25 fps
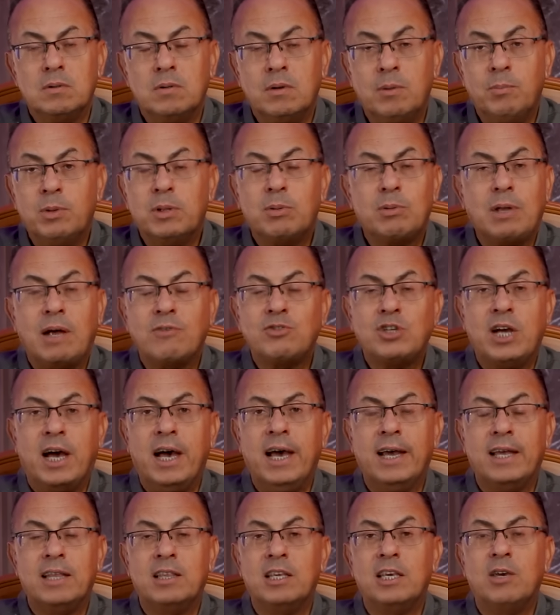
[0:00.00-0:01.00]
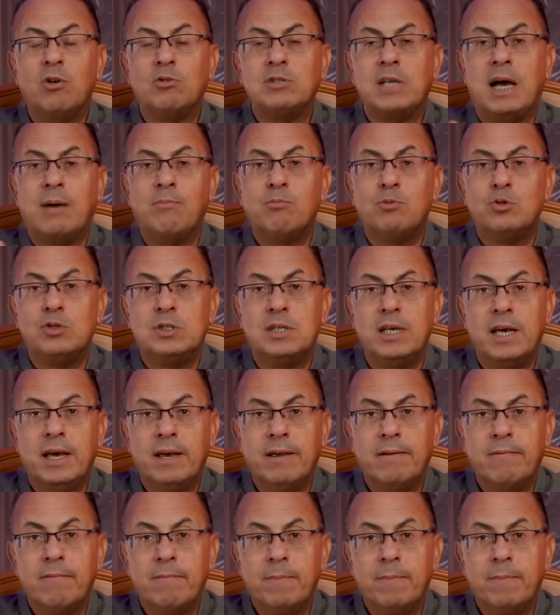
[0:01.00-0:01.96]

البنت ما تعرفش حاجه هتتجوز عمه ازاي